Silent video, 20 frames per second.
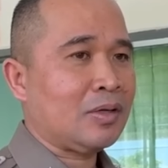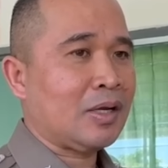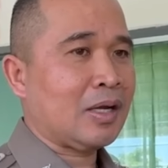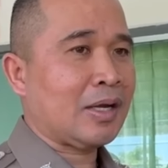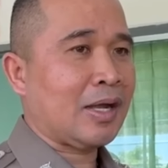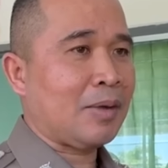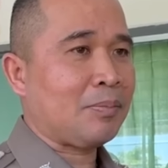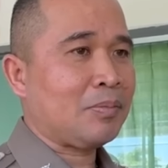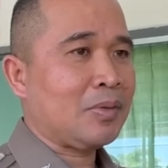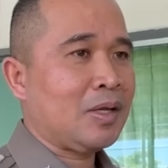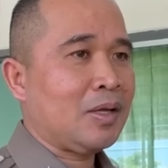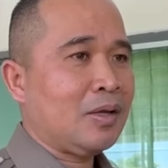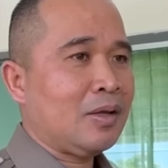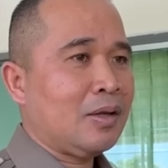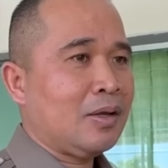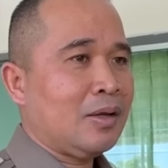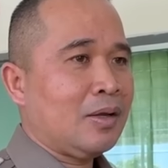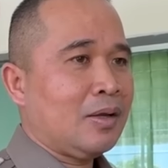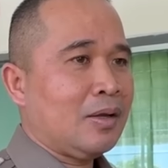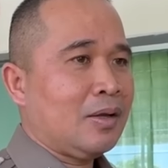นะครับ
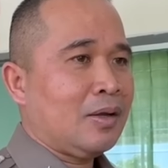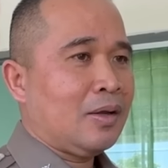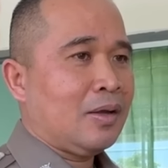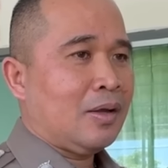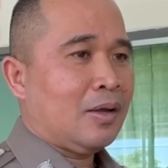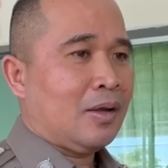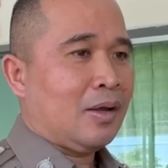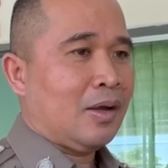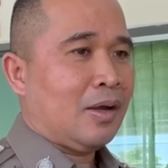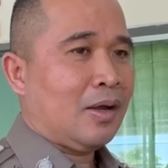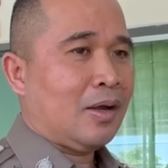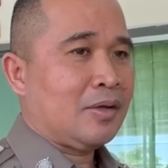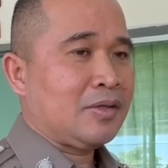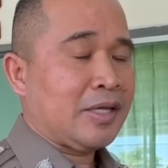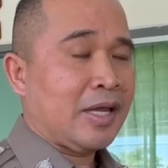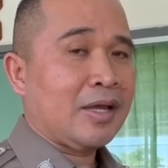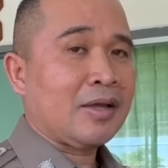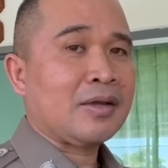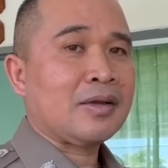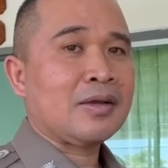
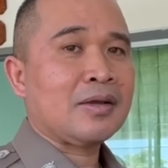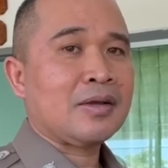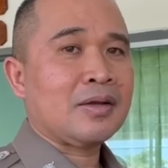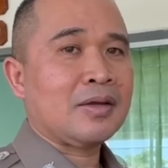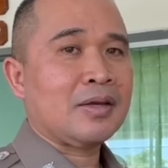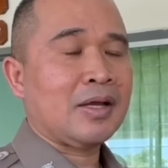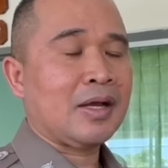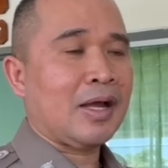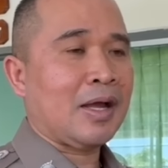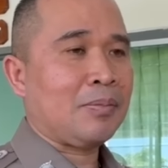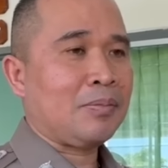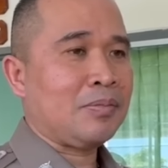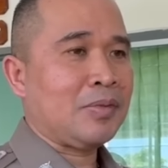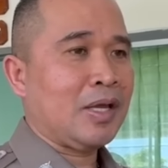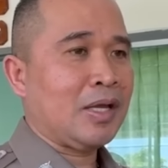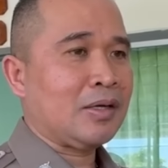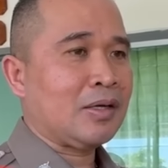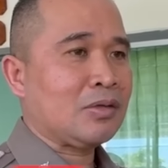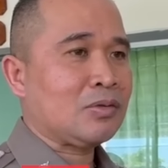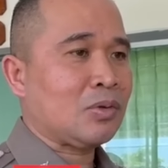ยิงนะครับ
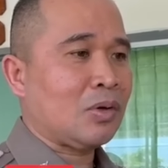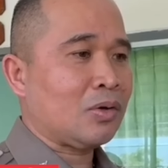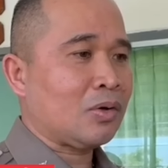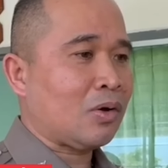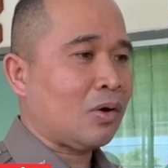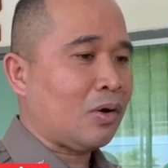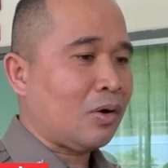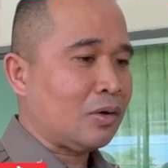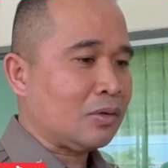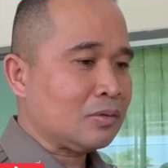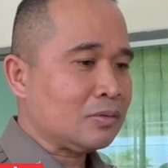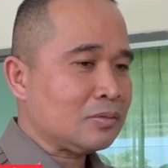ยิงในส่วนของ